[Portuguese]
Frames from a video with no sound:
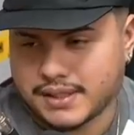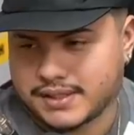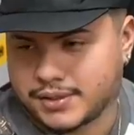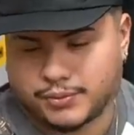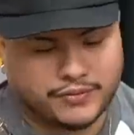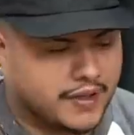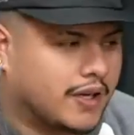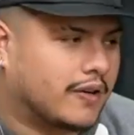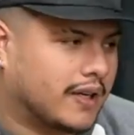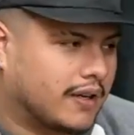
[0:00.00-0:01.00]
Mas, tipo,
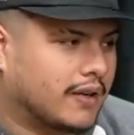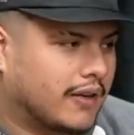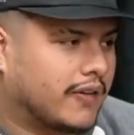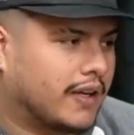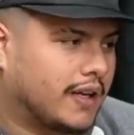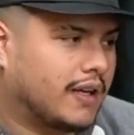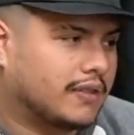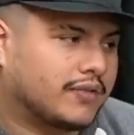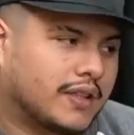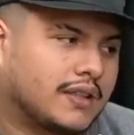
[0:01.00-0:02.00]
ver alguém, ver
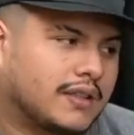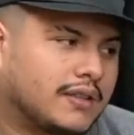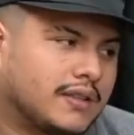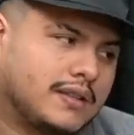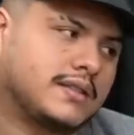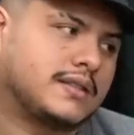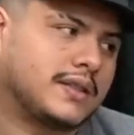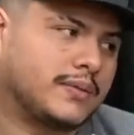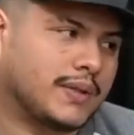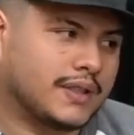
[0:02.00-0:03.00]
eles falando, é,
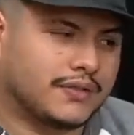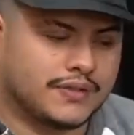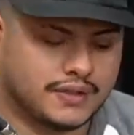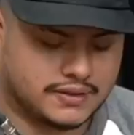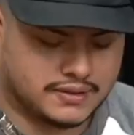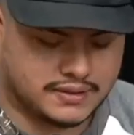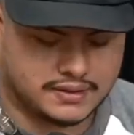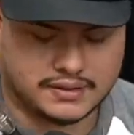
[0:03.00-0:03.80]
já é mais difícil, né?